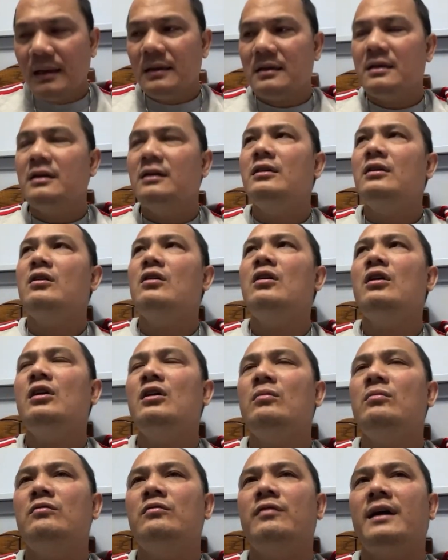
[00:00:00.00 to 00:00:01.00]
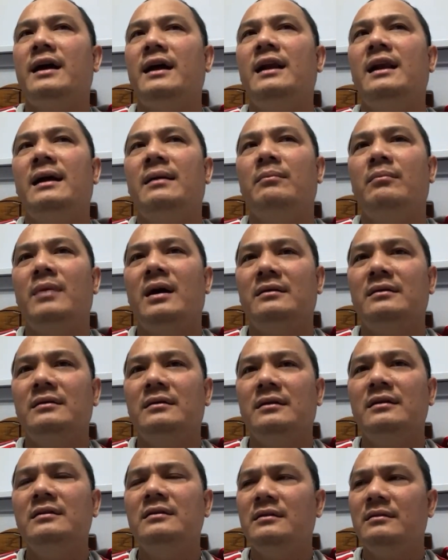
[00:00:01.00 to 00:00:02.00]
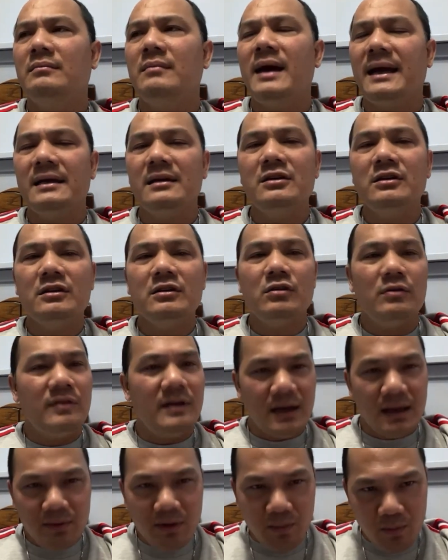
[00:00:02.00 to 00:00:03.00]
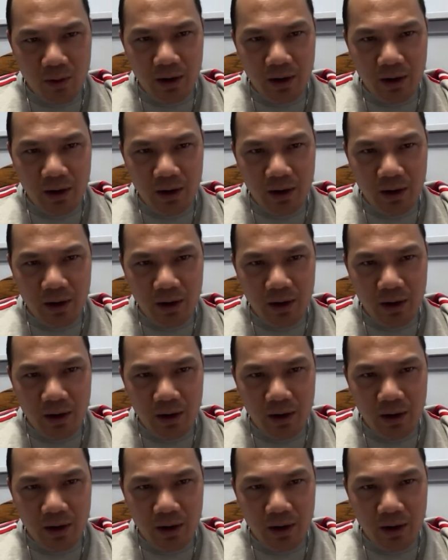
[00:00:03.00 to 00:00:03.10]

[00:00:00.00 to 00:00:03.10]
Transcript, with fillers: chứ nó không phải là mật ước bán nước của Việt Nam Cộng